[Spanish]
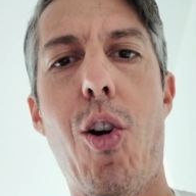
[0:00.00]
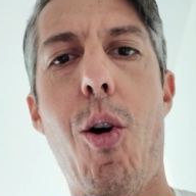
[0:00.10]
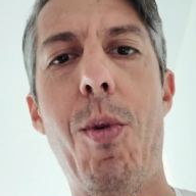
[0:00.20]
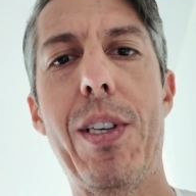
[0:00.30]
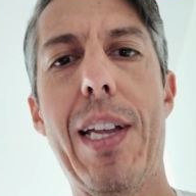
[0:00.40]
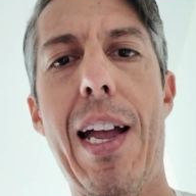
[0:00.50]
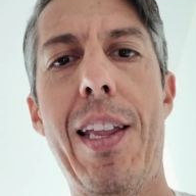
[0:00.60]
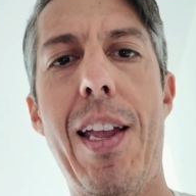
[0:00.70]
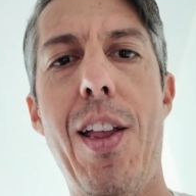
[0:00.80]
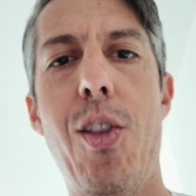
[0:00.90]
cómo
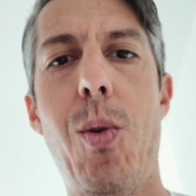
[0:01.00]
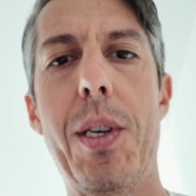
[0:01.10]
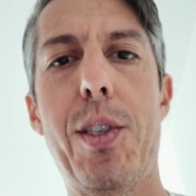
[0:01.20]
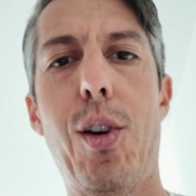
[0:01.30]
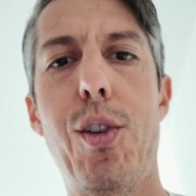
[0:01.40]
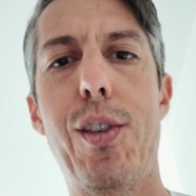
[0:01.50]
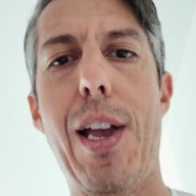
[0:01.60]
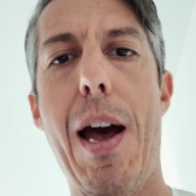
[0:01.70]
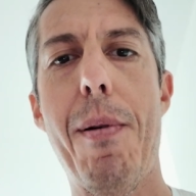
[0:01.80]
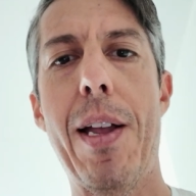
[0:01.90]
están nuestros
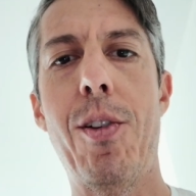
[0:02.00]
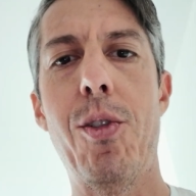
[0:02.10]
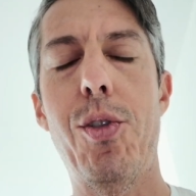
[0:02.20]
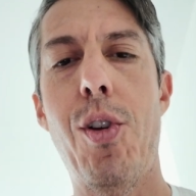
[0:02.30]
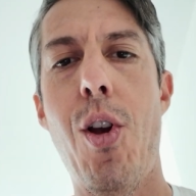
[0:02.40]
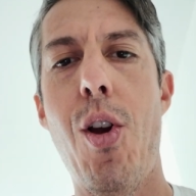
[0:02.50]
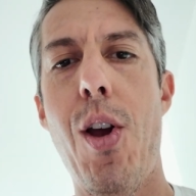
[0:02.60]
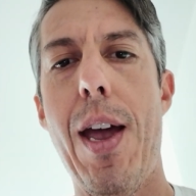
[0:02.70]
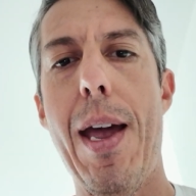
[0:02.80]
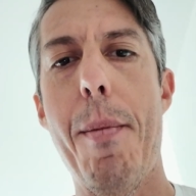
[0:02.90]
habanos
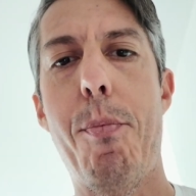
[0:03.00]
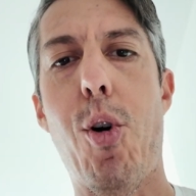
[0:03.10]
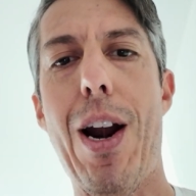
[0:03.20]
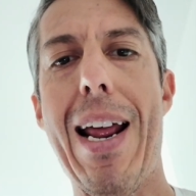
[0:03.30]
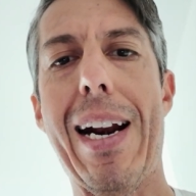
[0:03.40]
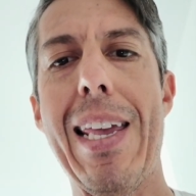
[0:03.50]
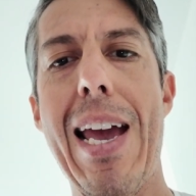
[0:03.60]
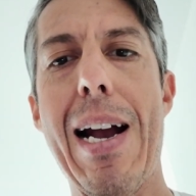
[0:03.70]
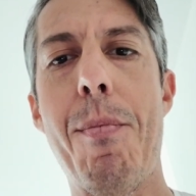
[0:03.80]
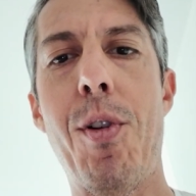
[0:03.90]
eh, por la
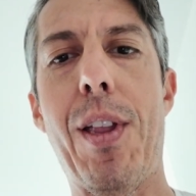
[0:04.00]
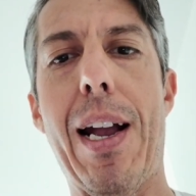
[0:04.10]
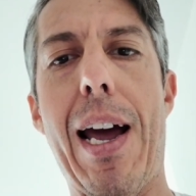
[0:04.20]
Reñaga Monte